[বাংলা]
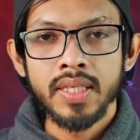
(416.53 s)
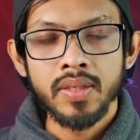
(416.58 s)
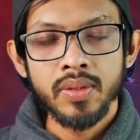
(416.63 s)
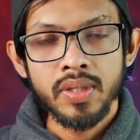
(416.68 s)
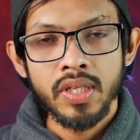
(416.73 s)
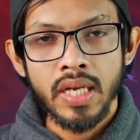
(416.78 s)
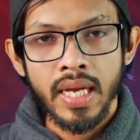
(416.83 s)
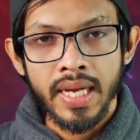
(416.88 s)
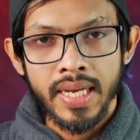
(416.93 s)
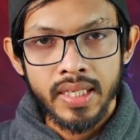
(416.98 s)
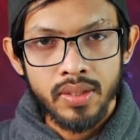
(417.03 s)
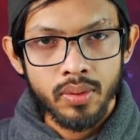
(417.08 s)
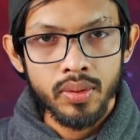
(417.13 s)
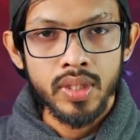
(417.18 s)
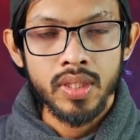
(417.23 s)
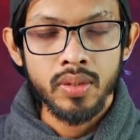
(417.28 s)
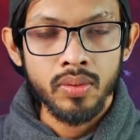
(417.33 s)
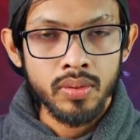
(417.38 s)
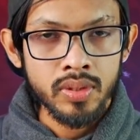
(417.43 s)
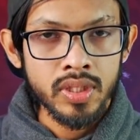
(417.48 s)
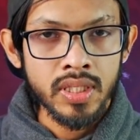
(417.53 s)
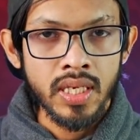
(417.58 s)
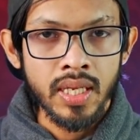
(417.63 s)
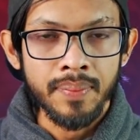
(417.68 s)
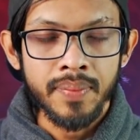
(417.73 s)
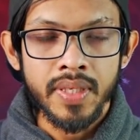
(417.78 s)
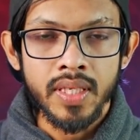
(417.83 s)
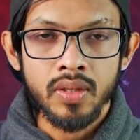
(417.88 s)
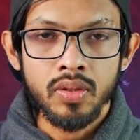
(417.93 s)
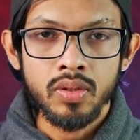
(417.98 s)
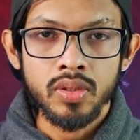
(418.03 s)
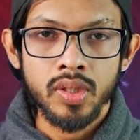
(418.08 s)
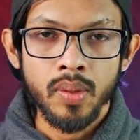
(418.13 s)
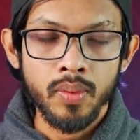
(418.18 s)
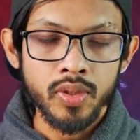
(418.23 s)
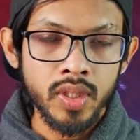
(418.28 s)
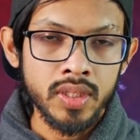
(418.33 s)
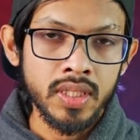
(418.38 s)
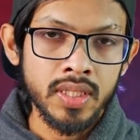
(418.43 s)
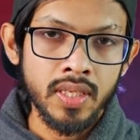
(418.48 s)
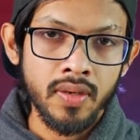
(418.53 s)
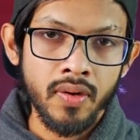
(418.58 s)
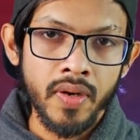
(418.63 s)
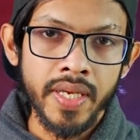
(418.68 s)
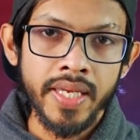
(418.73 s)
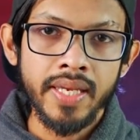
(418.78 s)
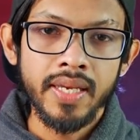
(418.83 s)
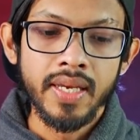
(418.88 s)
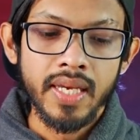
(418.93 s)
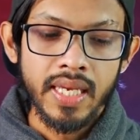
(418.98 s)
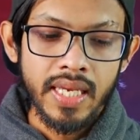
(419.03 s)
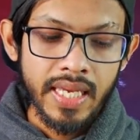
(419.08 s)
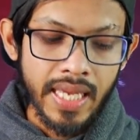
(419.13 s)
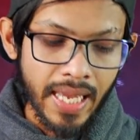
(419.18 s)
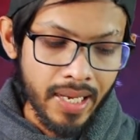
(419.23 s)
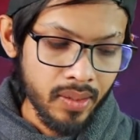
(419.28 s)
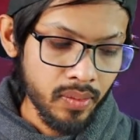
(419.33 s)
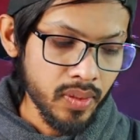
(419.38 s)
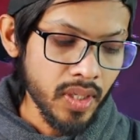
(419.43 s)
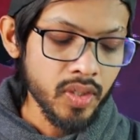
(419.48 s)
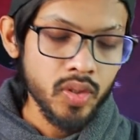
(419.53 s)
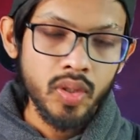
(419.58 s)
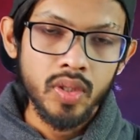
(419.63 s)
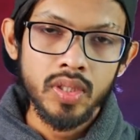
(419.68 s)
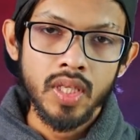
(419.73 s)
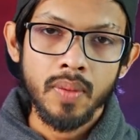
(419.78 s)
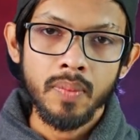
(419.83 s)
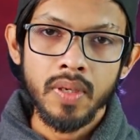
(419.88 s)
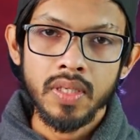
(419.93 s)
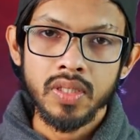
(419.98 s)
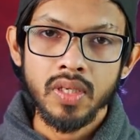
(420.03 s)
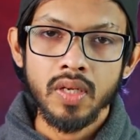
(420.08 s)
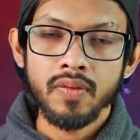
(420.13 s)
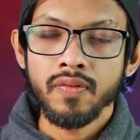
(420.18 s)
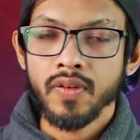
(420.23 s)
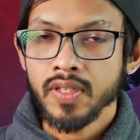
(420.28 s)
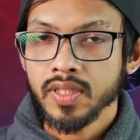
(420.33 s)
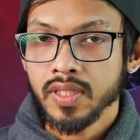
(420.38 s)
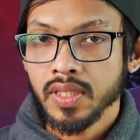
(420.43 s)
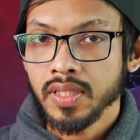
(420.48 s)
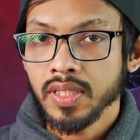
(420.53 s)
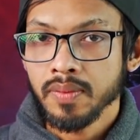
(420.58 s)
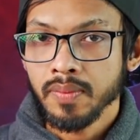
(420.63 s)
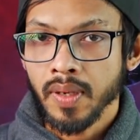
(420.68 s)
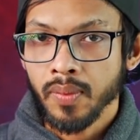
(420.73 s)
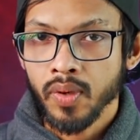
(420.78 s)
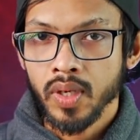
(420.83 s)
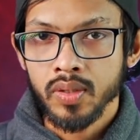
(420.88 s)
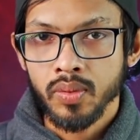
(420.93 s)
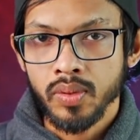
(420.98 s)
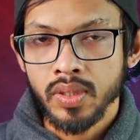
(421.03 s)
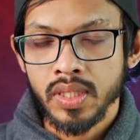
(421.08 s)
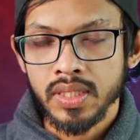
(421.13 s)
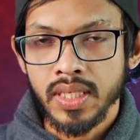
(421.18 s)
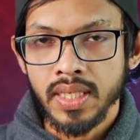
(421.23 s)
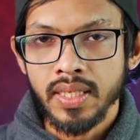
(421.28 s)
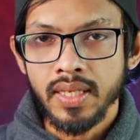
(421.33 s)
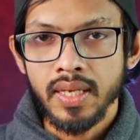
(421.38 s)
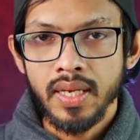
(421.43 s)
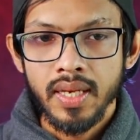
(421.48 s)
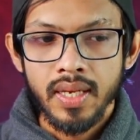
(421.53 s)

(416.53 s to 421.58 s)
দীর্ঘদিন আগেই তৈরি করছিলাম কিন্তু সমস্যা যেটা হয় এখনকার যুগে তো আমরা আসলে ফাস্ট চার্জিং ব্যবহার করতে চাই